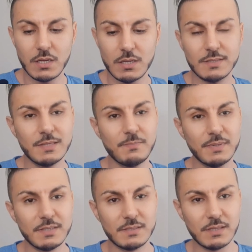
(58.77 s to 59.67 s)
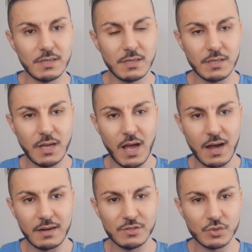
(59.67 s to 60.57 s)
لي زيبيس
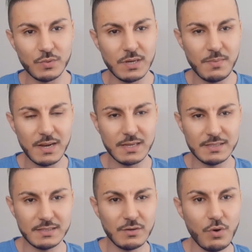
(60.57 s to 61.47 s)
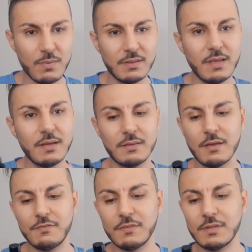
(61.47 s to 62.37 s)
حارين شويه بحال قلتي التوابل
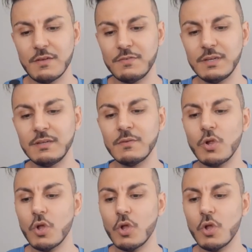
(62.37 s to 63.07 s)
دافئين